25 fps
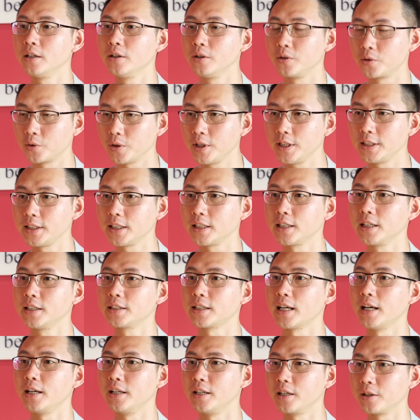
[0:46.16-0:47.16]
所以今天
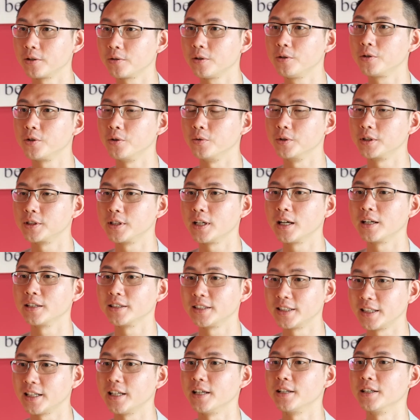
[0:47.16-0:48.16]
才能够有这样
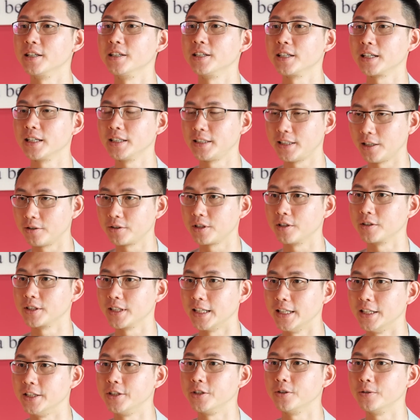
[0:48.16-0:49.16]
今天的这个小小
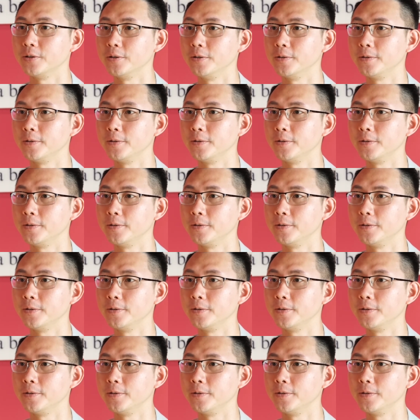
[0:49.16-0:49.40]
成就。